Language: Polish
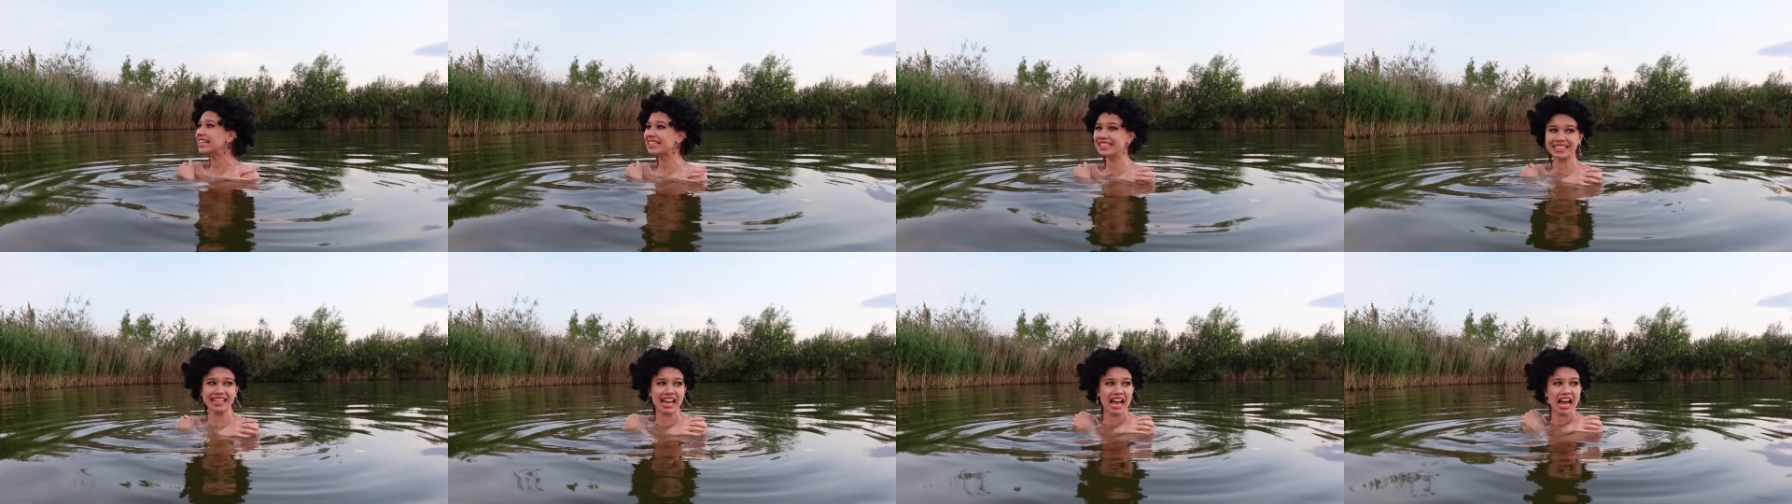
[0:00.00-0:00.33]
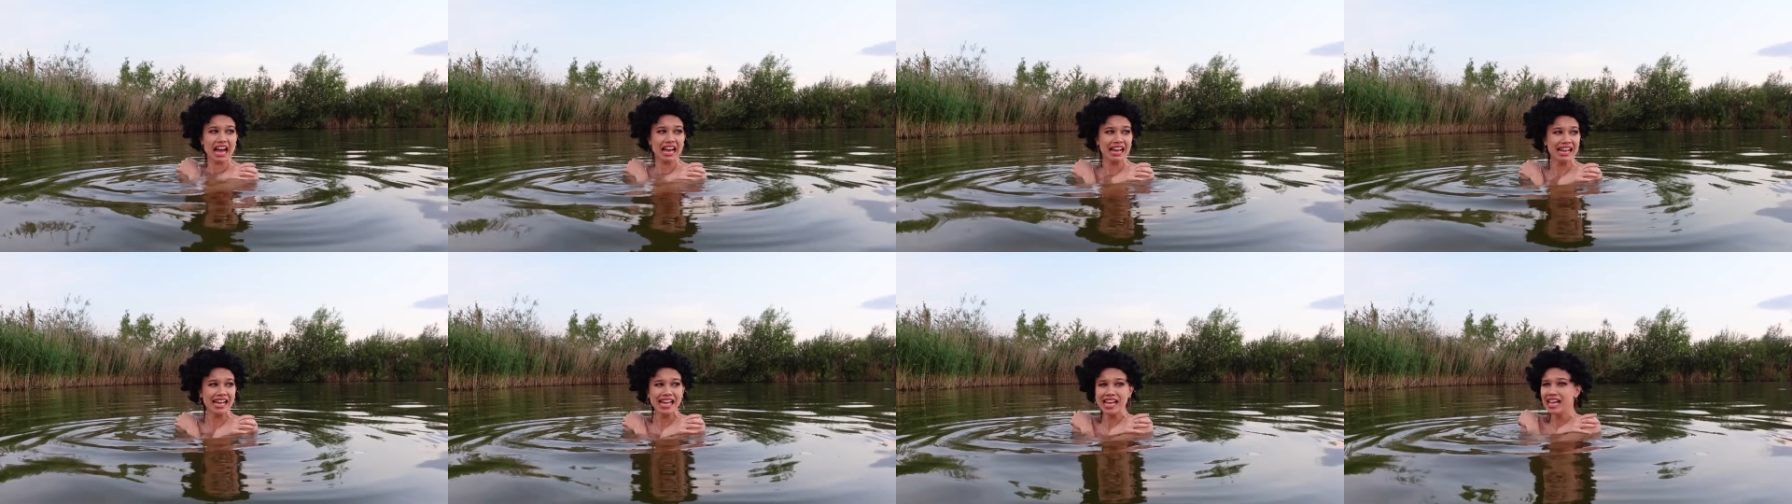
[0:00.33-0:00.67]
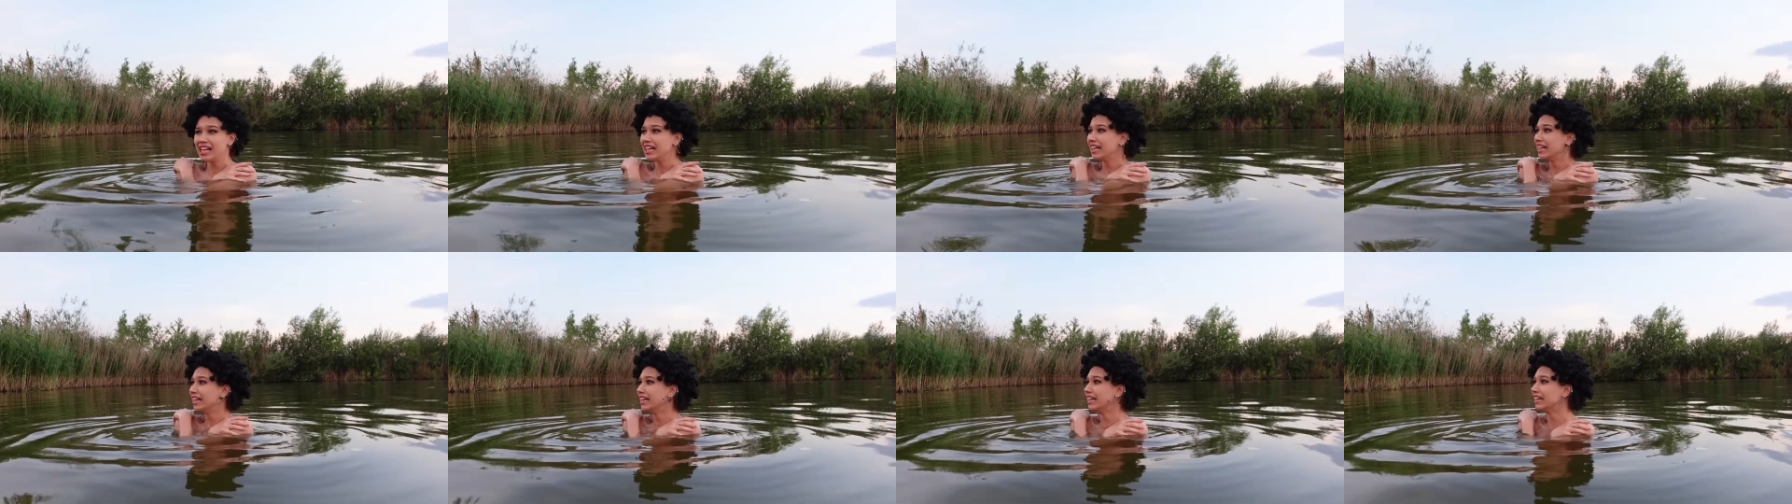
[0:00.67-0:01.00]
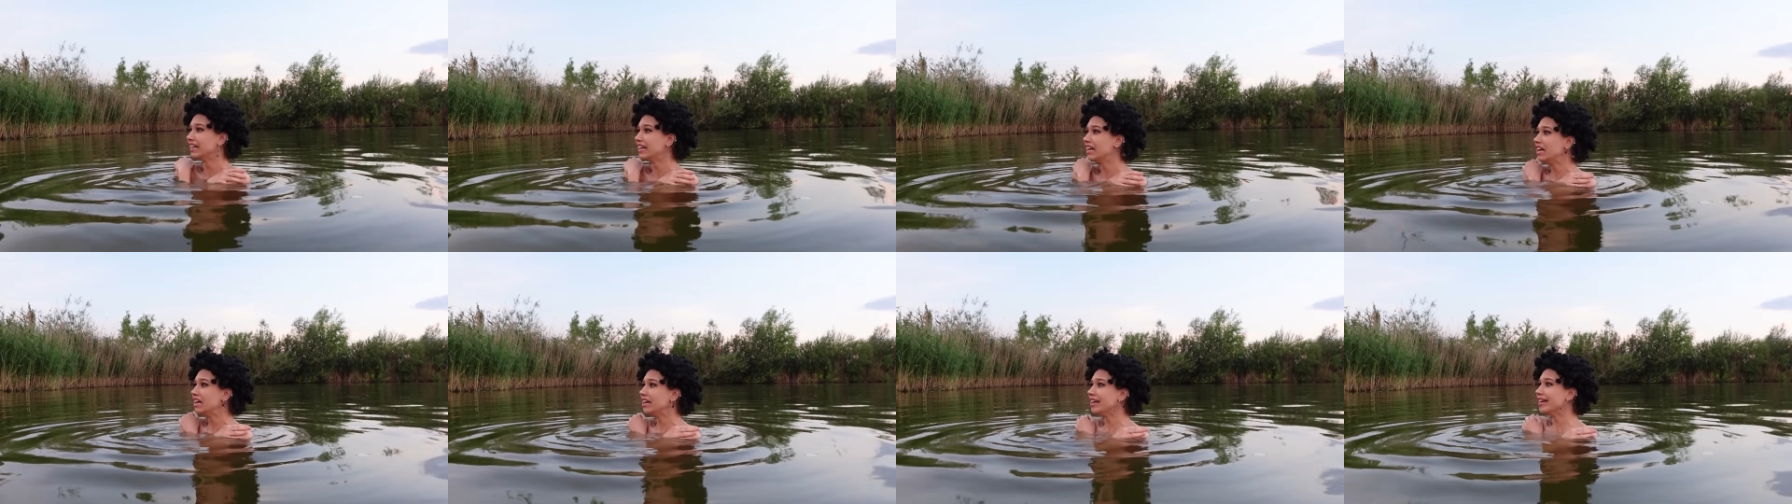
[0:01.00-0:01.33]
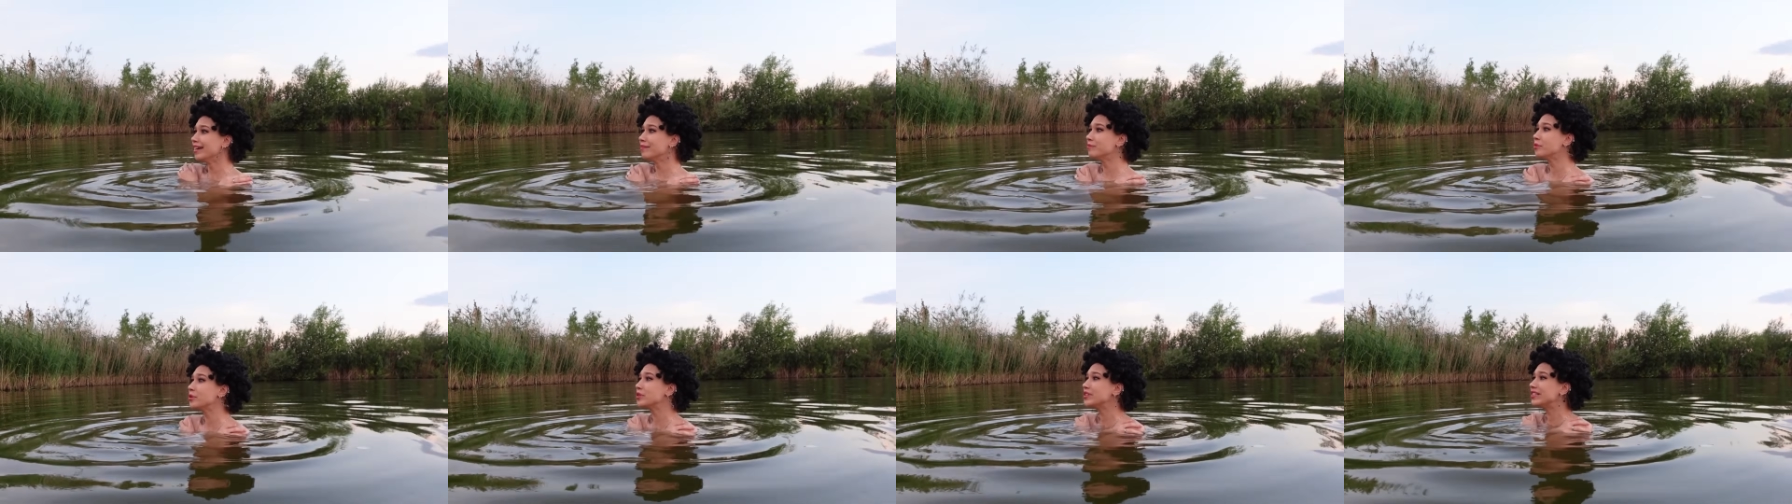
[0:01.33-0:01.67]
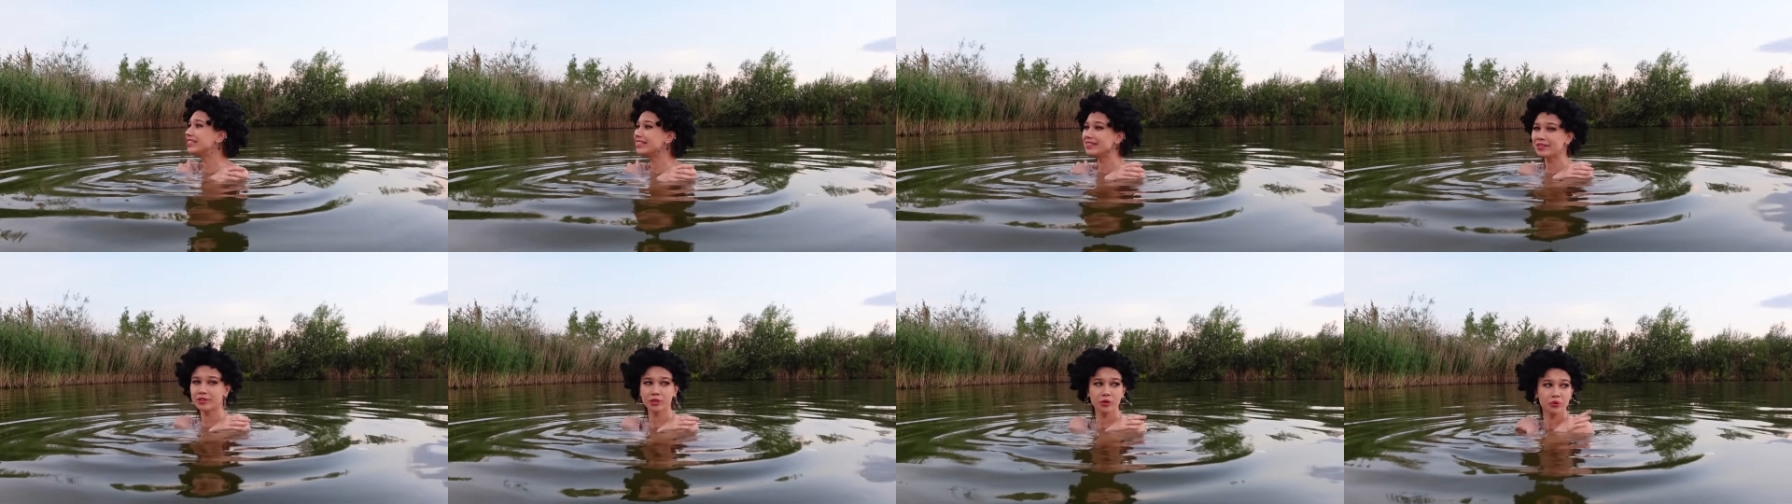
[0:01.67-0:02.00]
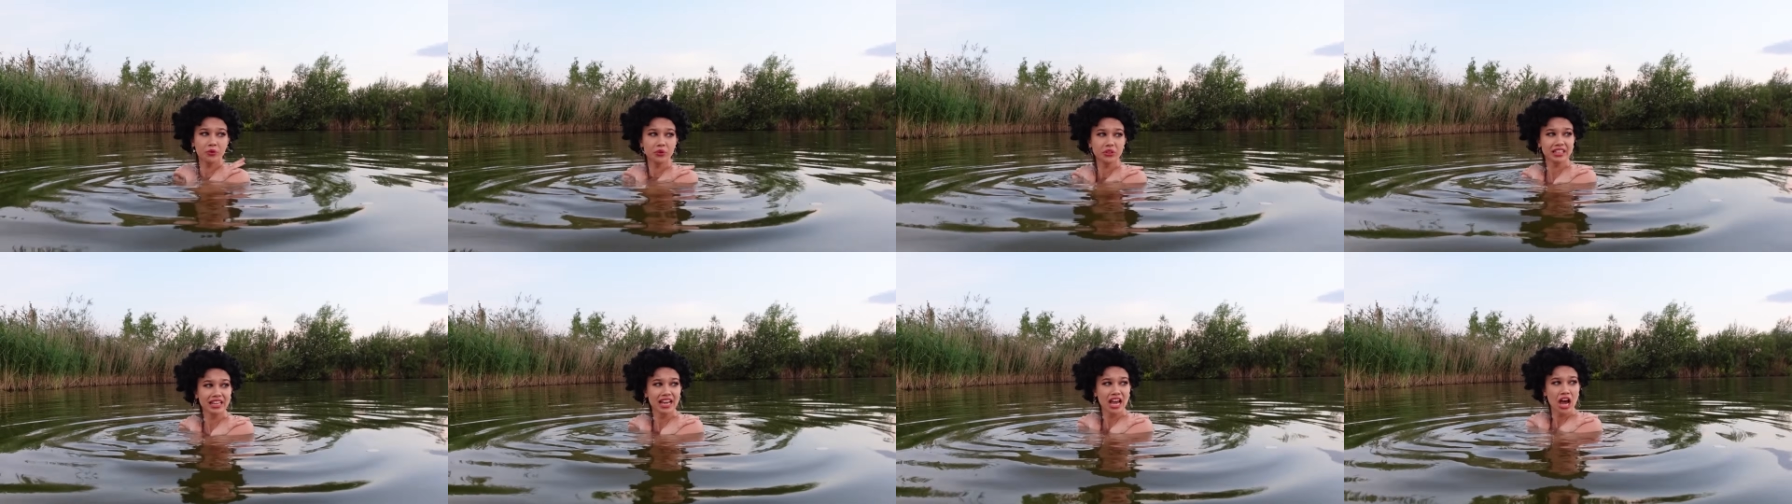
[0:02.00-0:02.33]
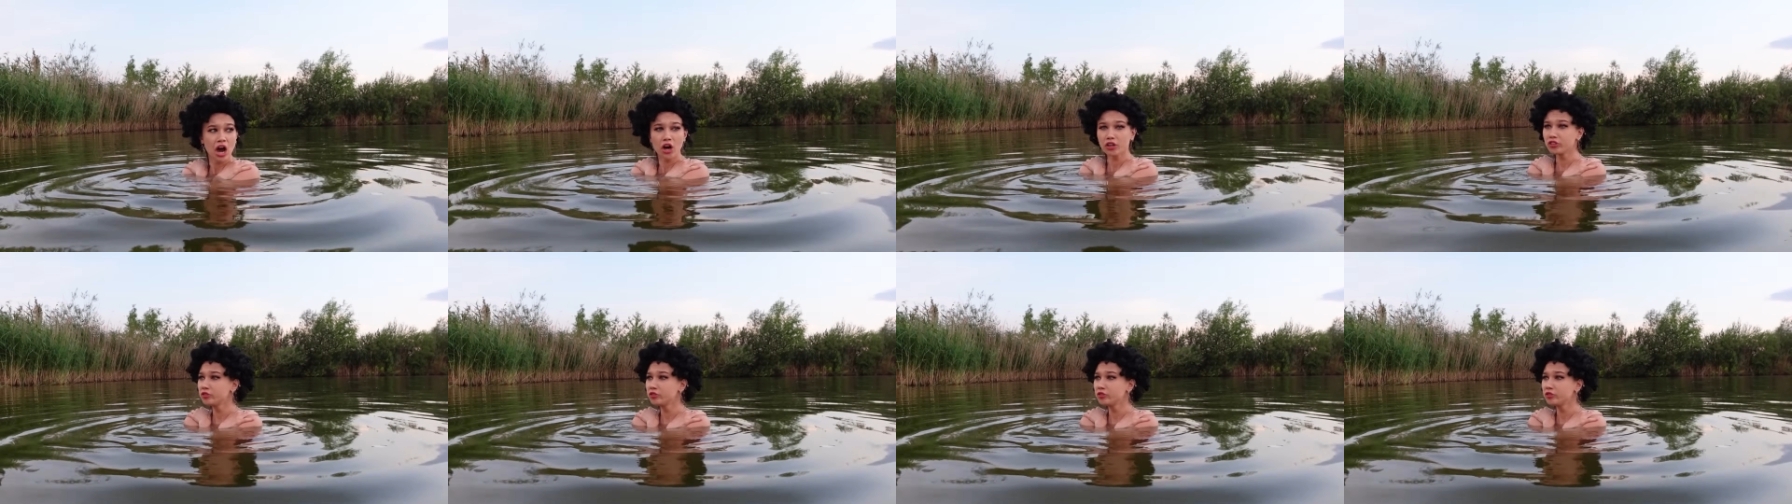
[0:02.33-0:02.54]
Agnieszka! Mój strój